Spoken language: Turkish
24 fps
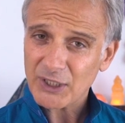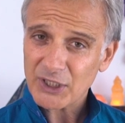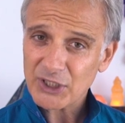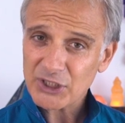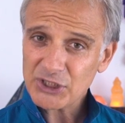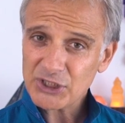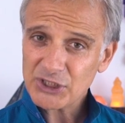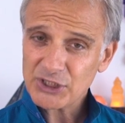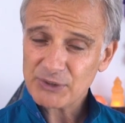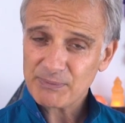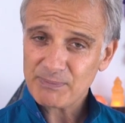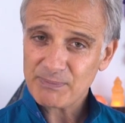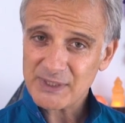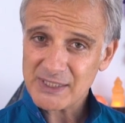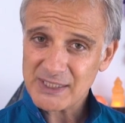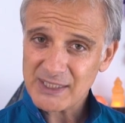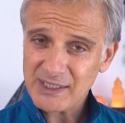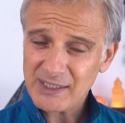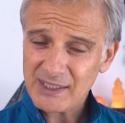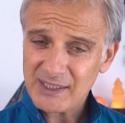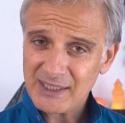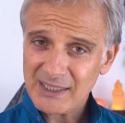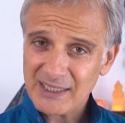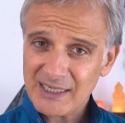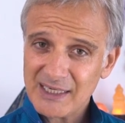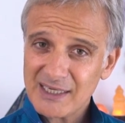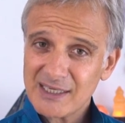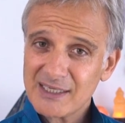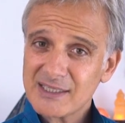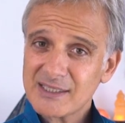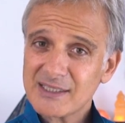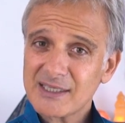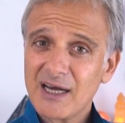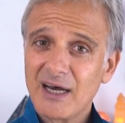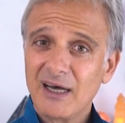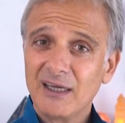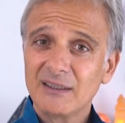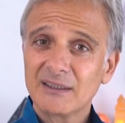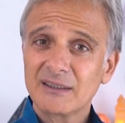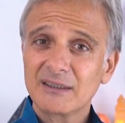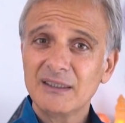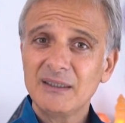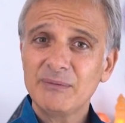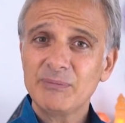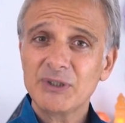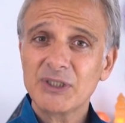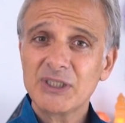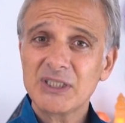barış bizi
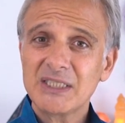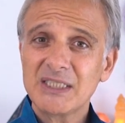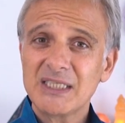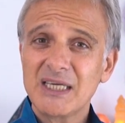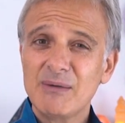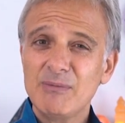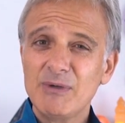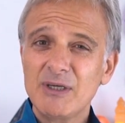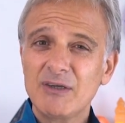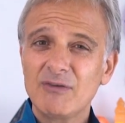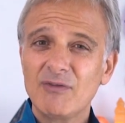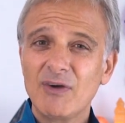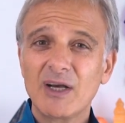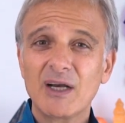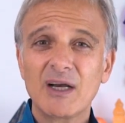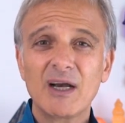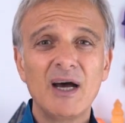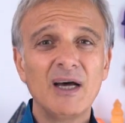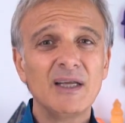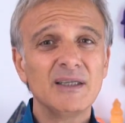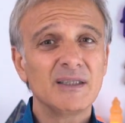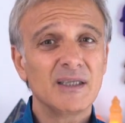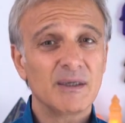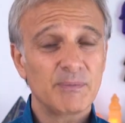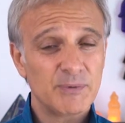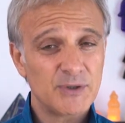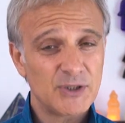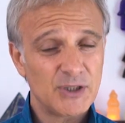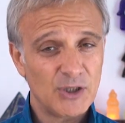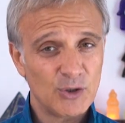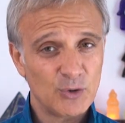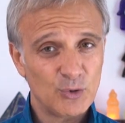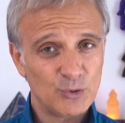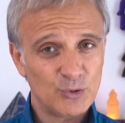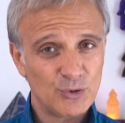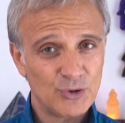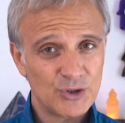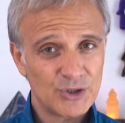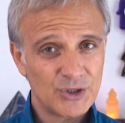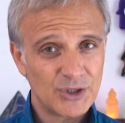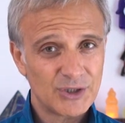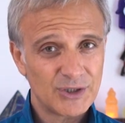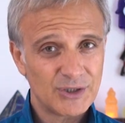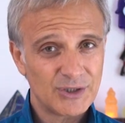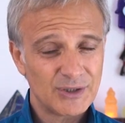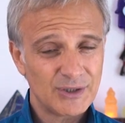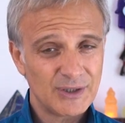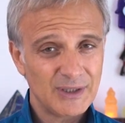sağlıklı bir kemik ve kan yapısına
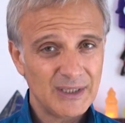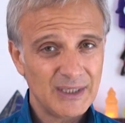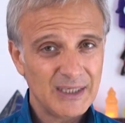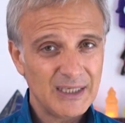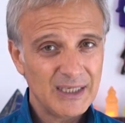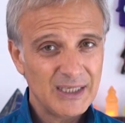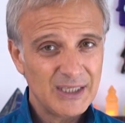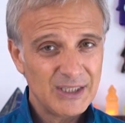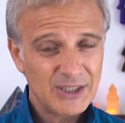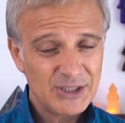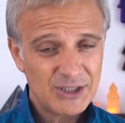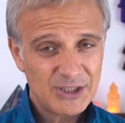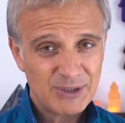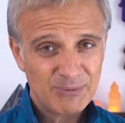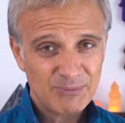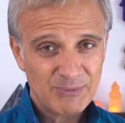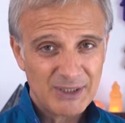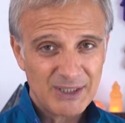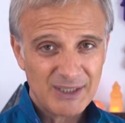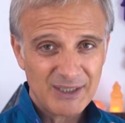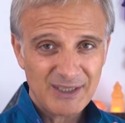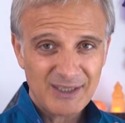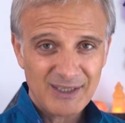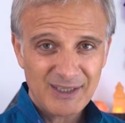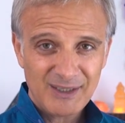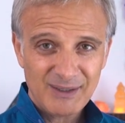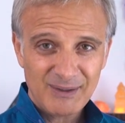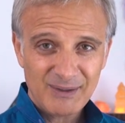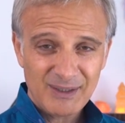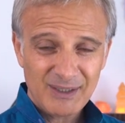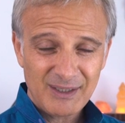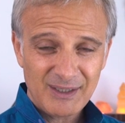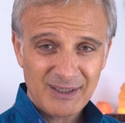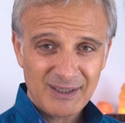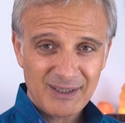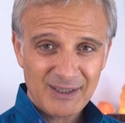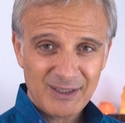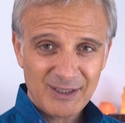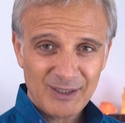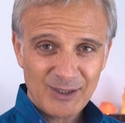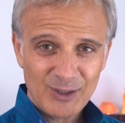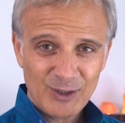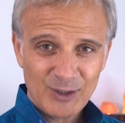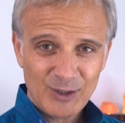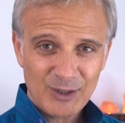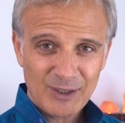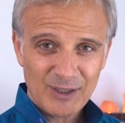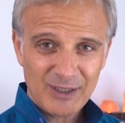götürecek. Şimdi
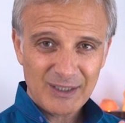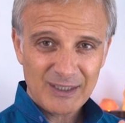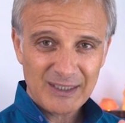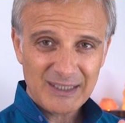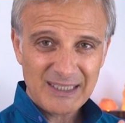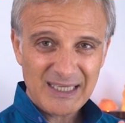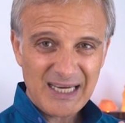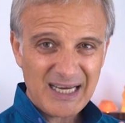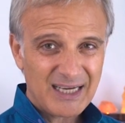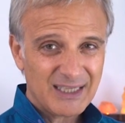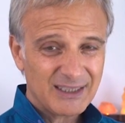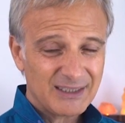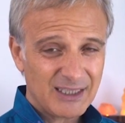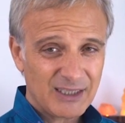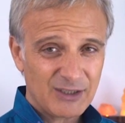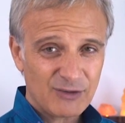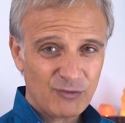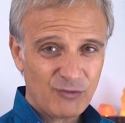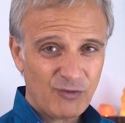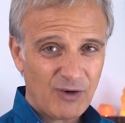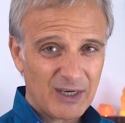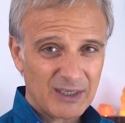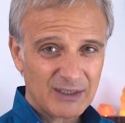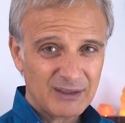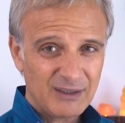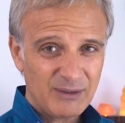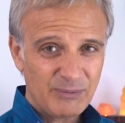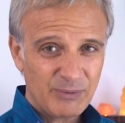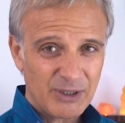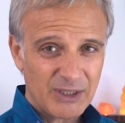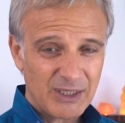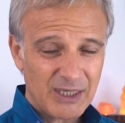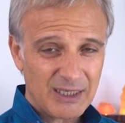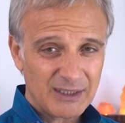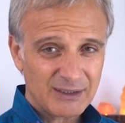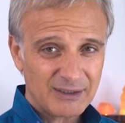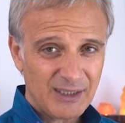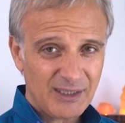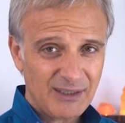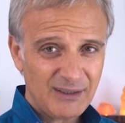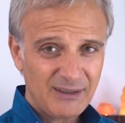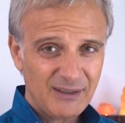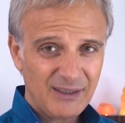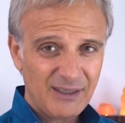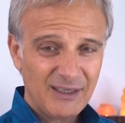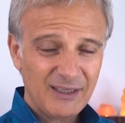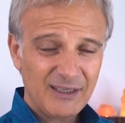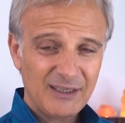ne kadar farklı bir
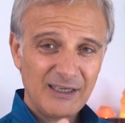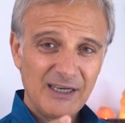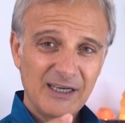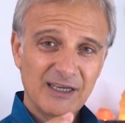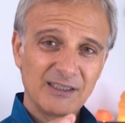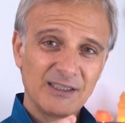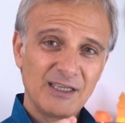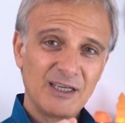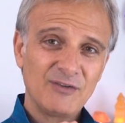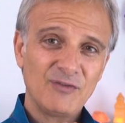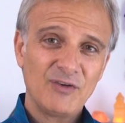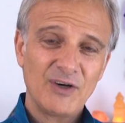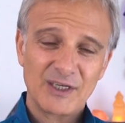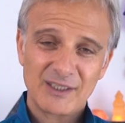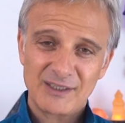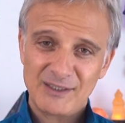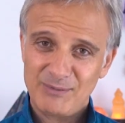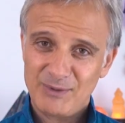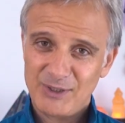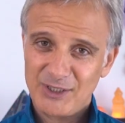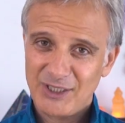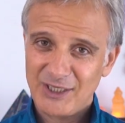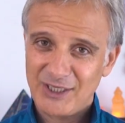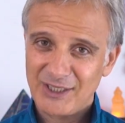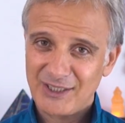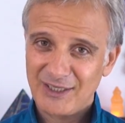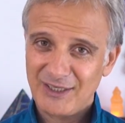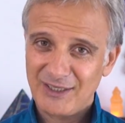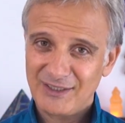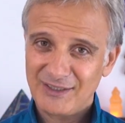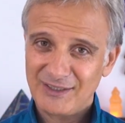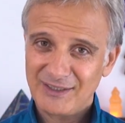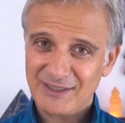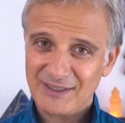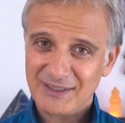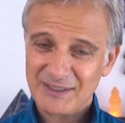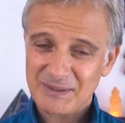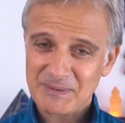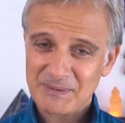yerden ne kadar farklı bir yere gelindi.